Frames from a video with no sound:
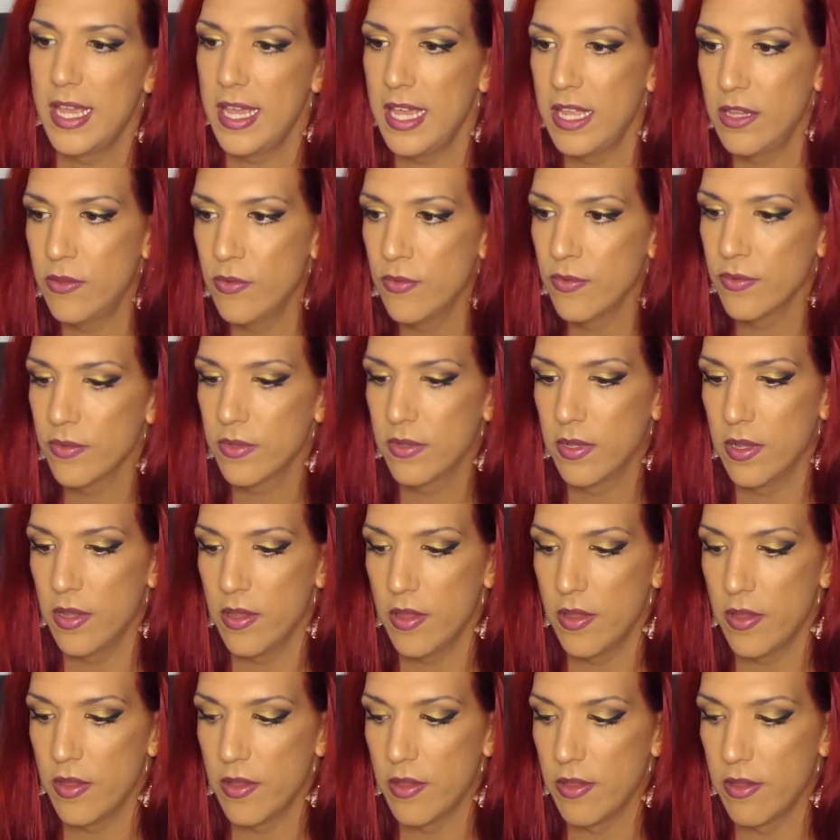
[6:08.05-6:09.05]
et donc,
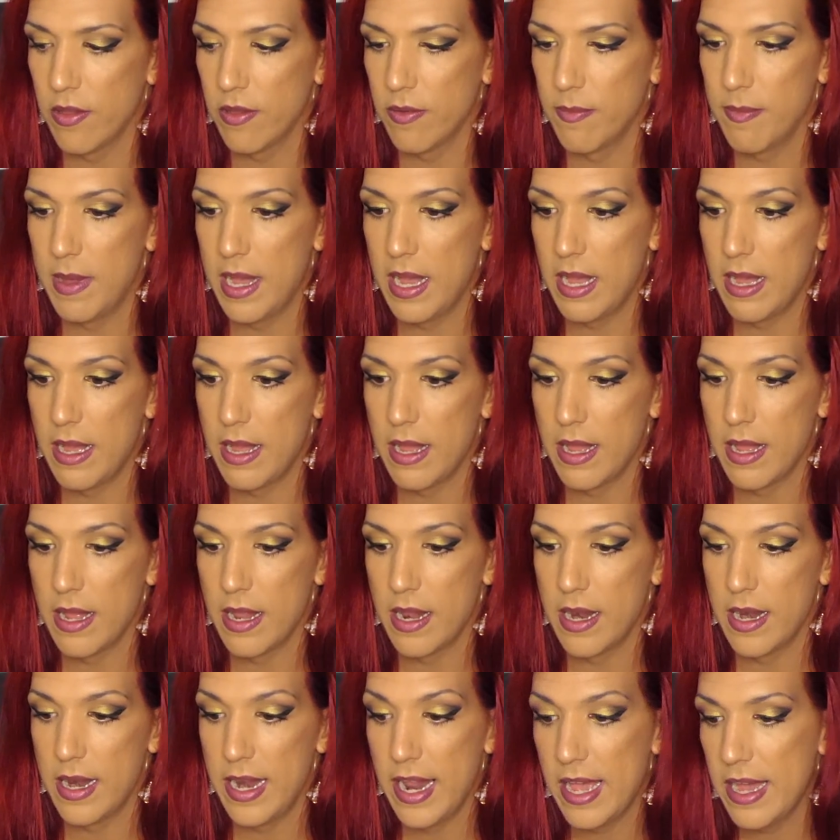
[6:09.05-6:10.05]
euh, bah,
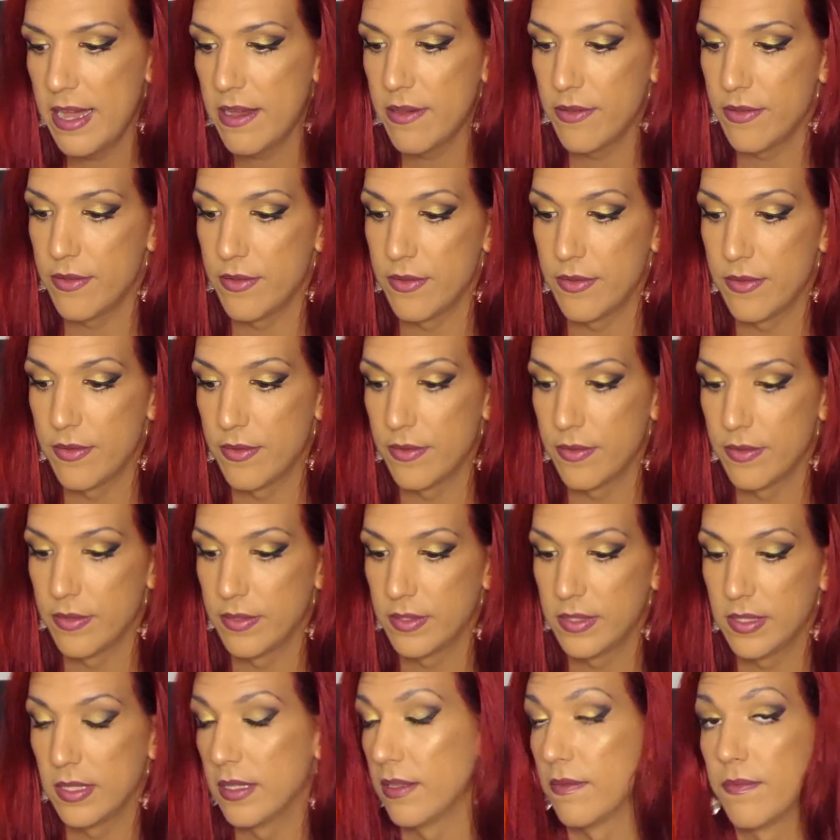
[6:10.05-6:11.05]
là, euh,
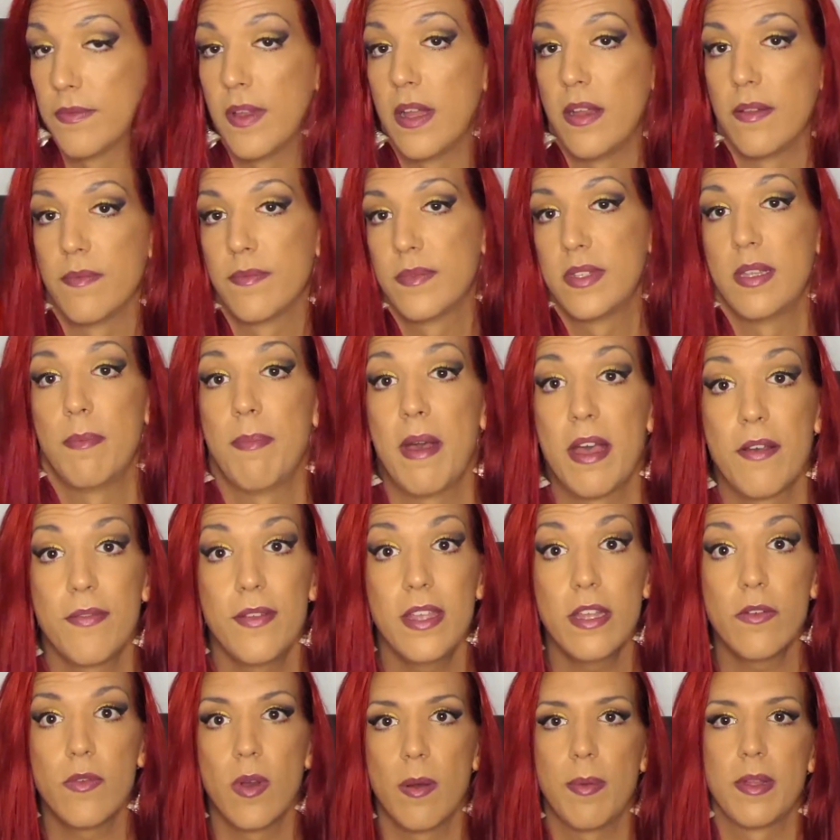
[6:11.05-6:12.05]
c'est
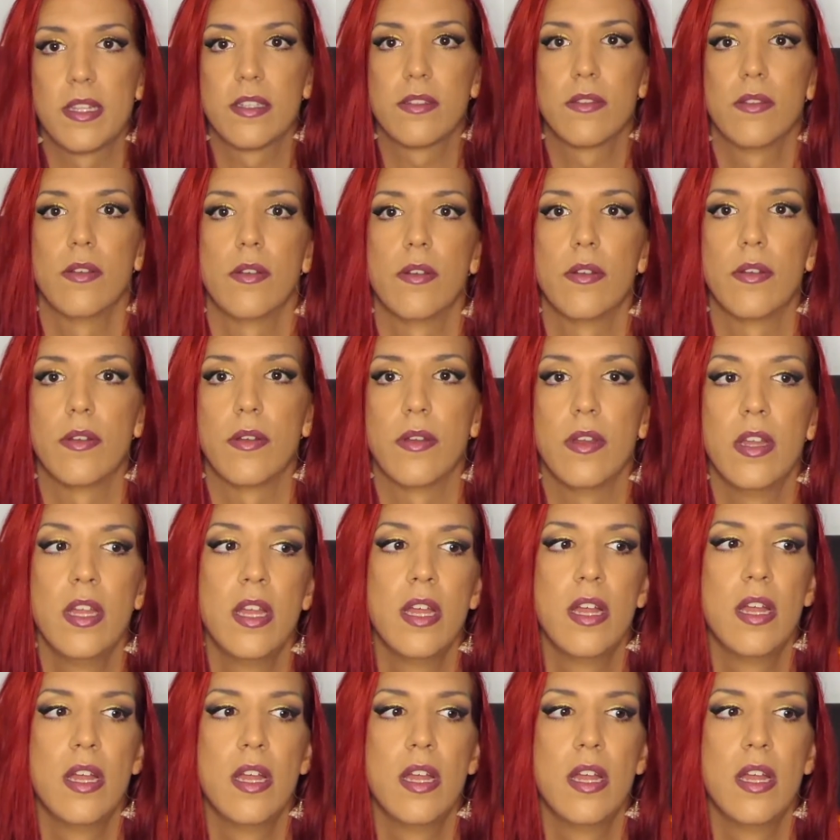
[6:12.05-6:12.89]
parfait, quoi, parce que